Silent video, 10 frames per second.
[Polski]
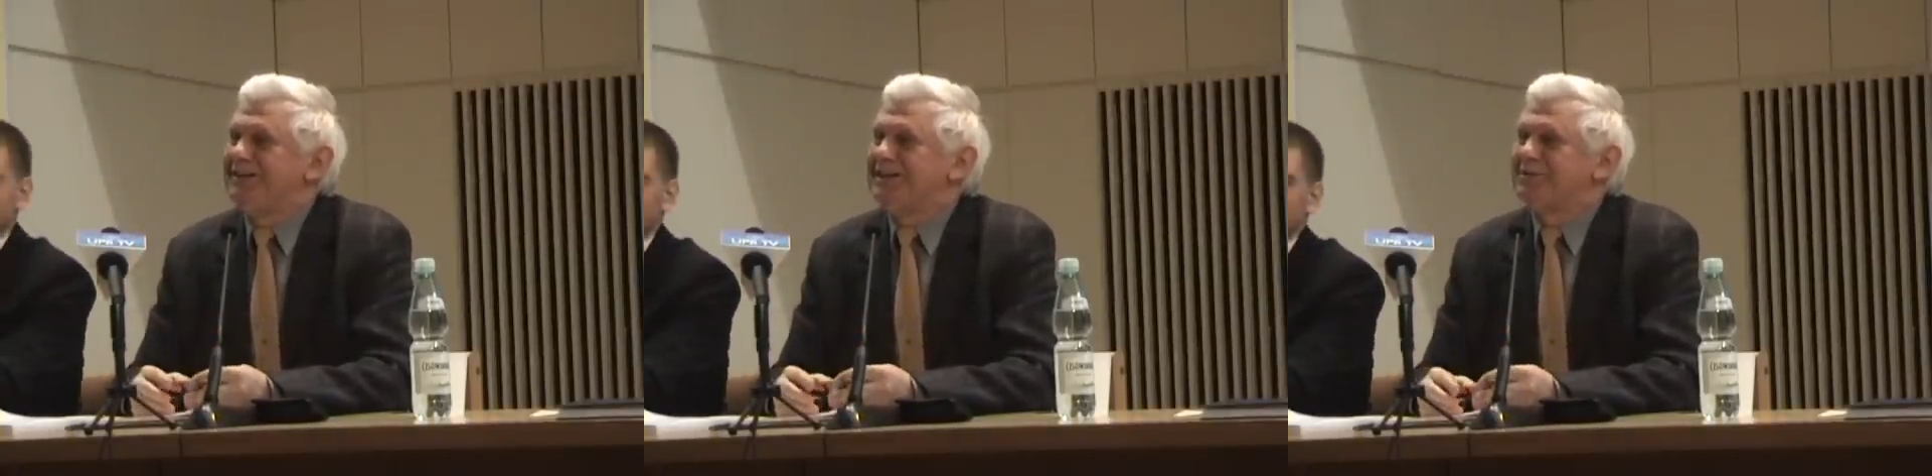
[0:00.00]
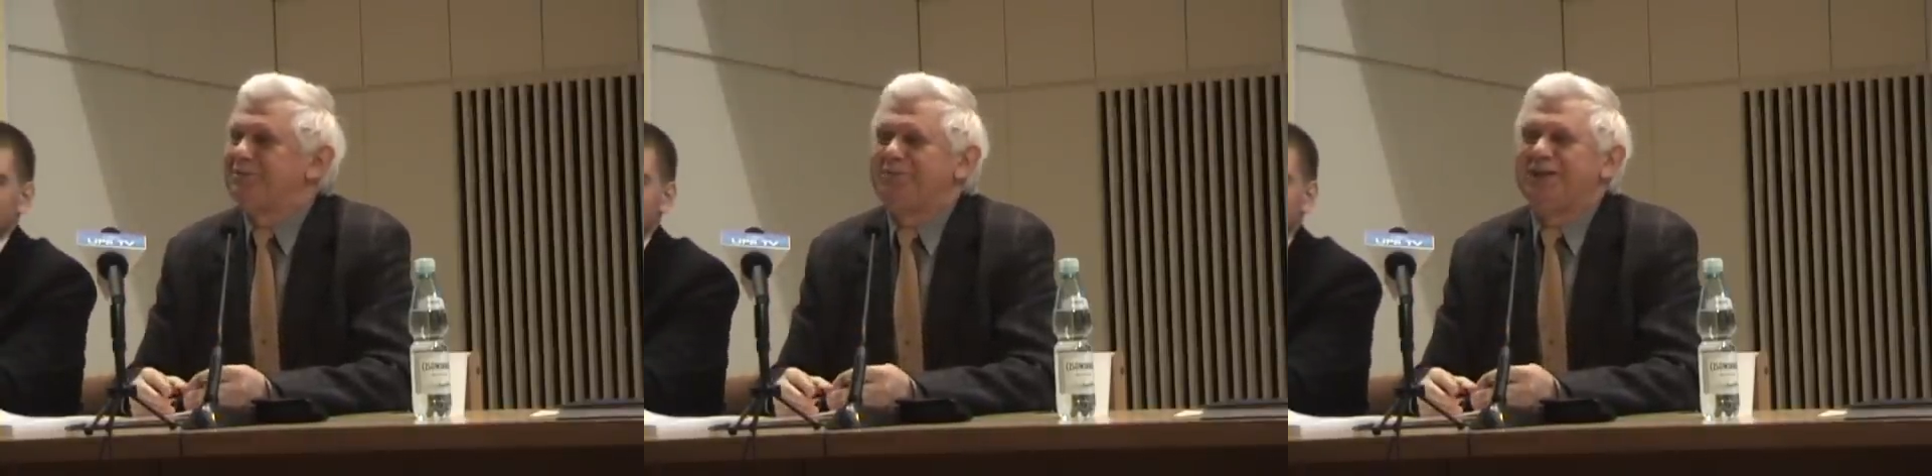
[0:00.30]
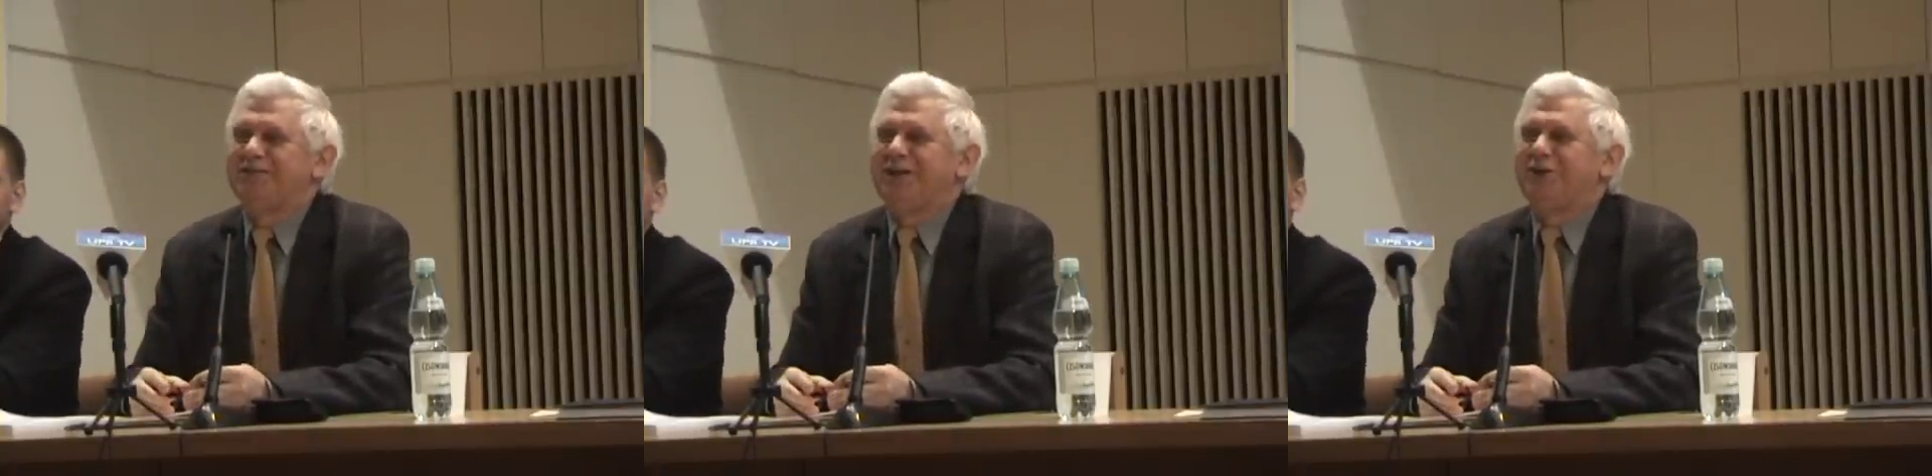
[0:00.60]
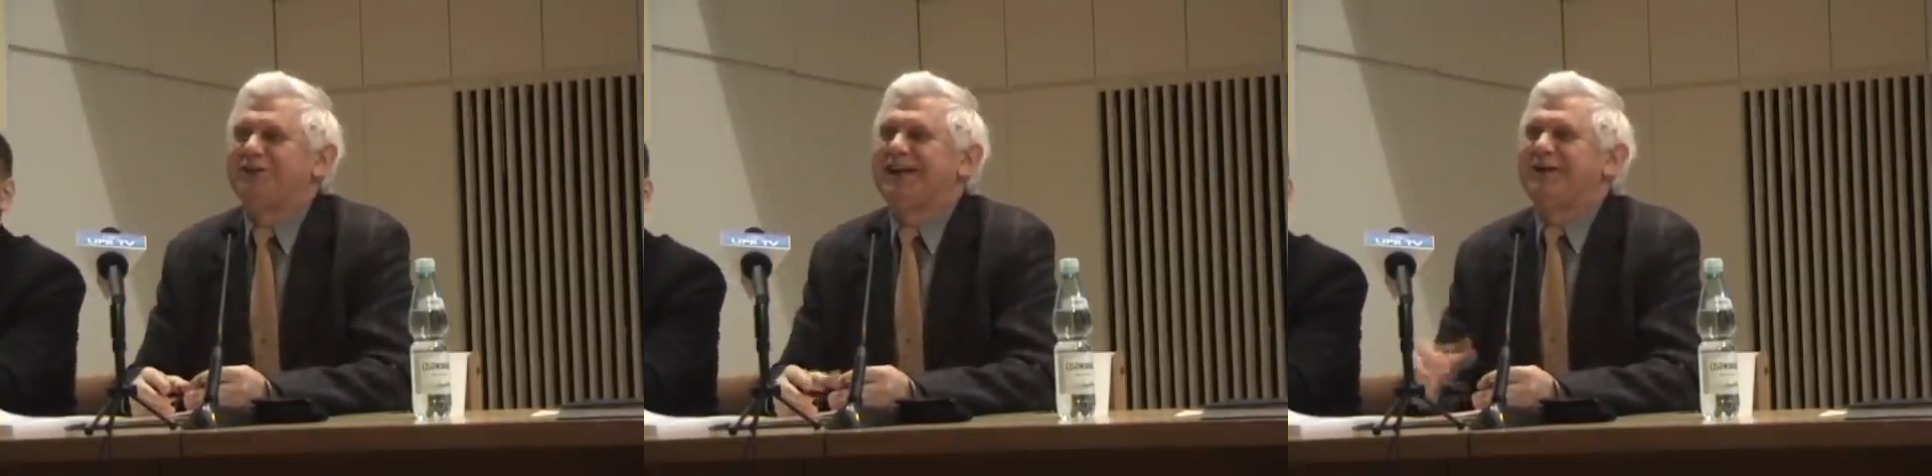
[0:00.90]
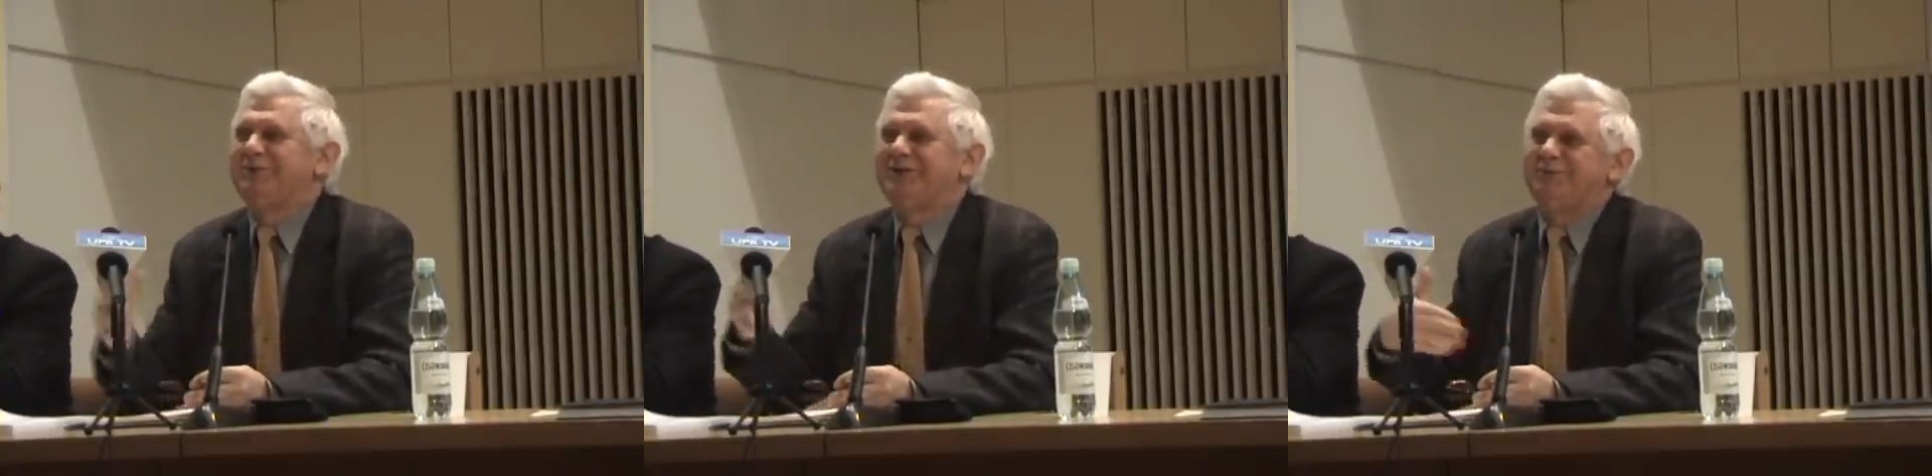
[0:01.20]
i nie są
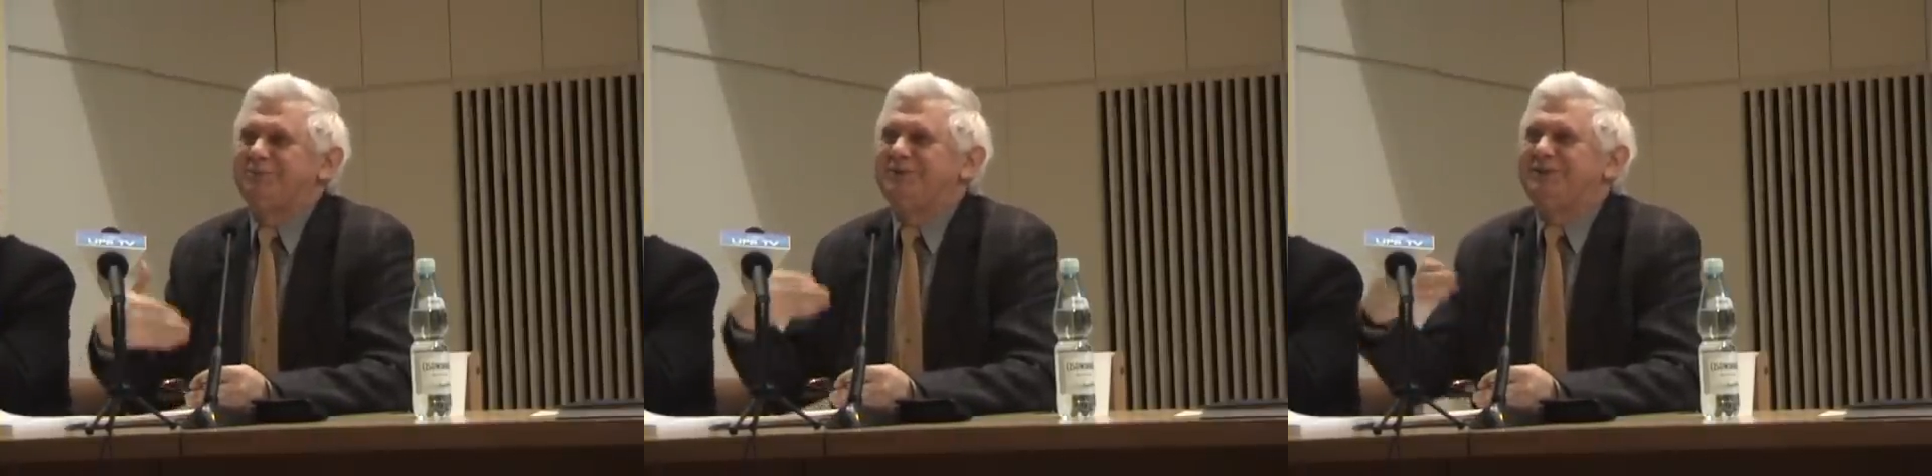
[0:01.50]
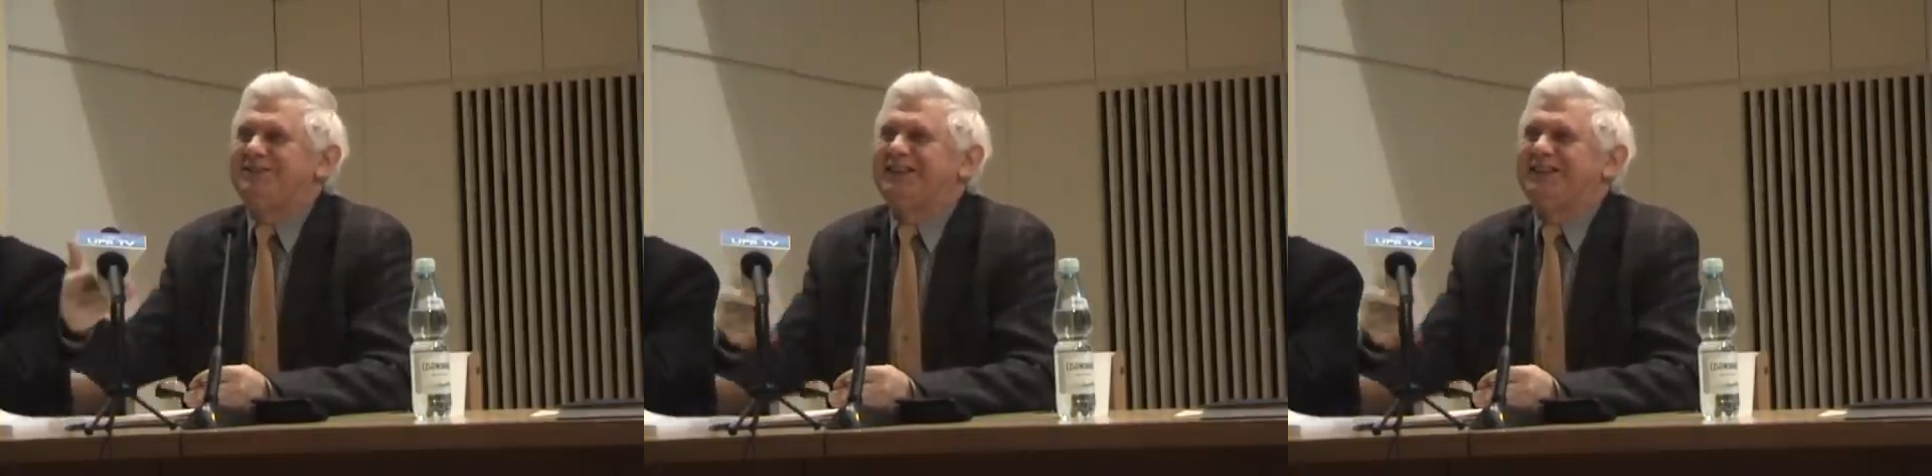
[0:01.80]
benewalentami i, i,